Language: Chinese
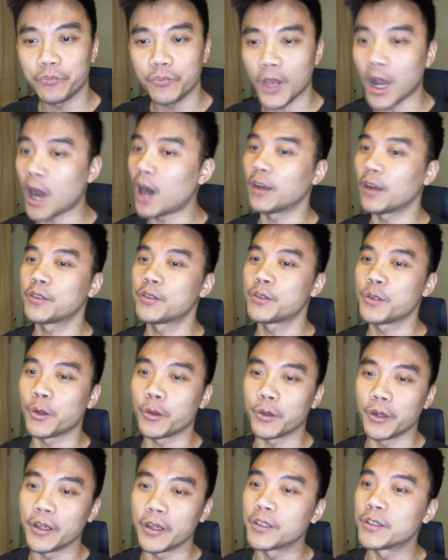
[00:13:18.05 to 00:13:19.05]
啊，这
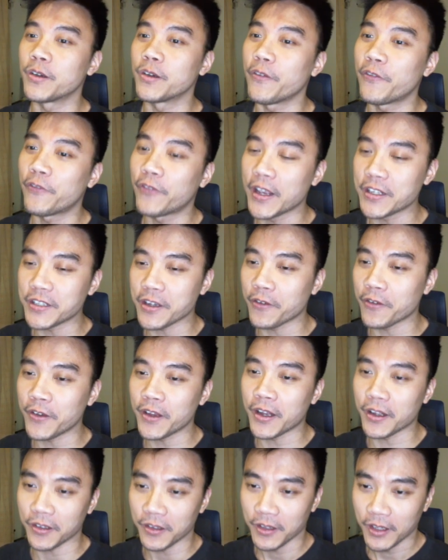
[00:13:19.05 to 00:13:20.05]
用了一个非常非
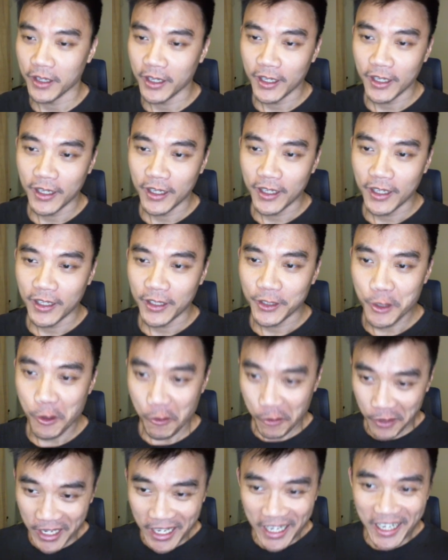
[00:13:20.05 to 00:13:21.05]
常
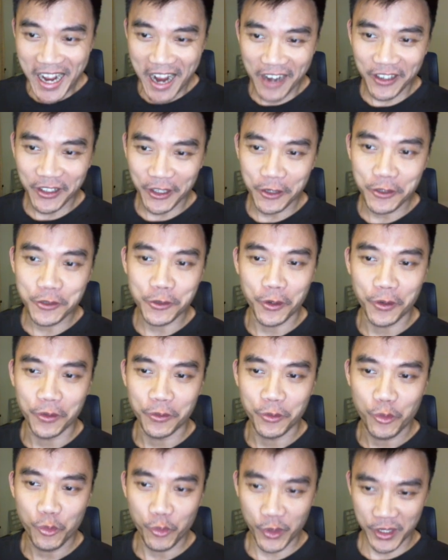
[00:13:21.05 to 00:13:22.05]
有力量的一种
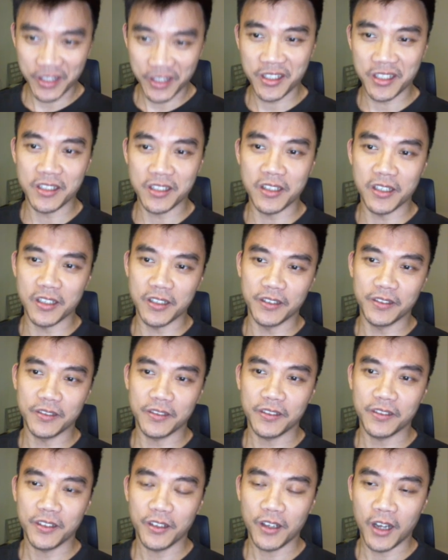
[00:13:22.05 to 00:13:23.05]
文字的
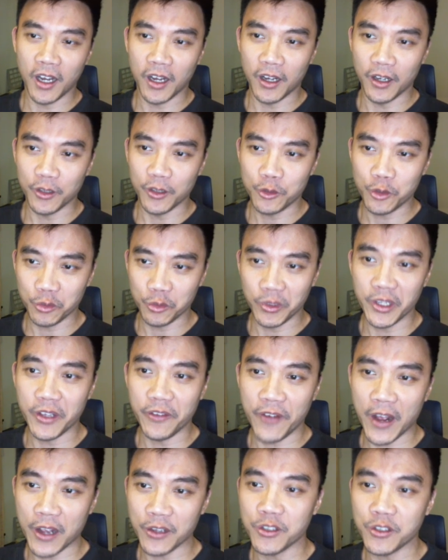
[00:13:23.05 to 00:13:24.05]
呃处理
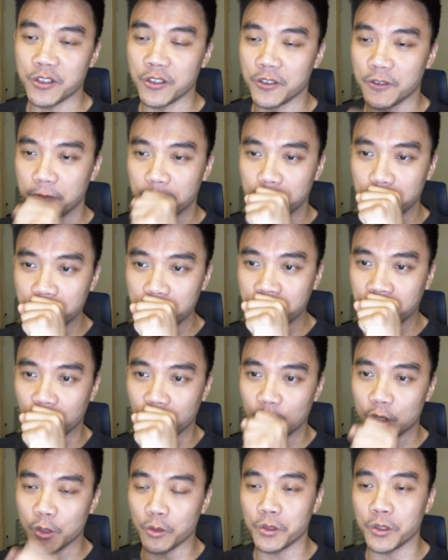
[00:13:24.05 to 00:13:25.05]
方式，
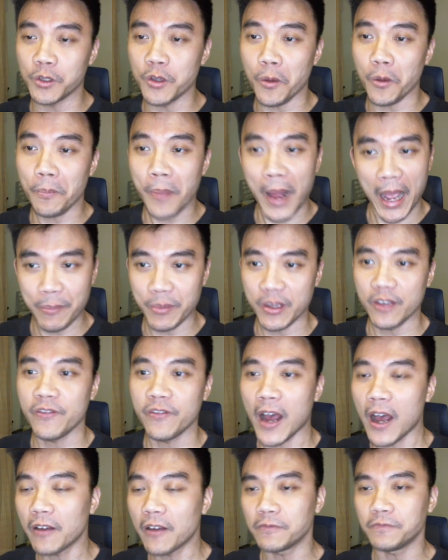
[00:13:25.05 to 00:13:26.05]
就是用排比
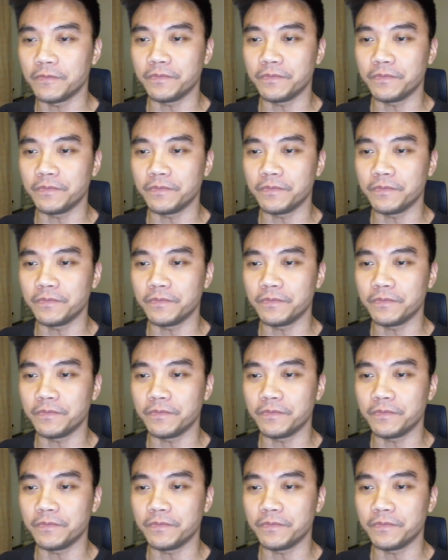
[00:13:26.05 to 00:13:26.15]
法。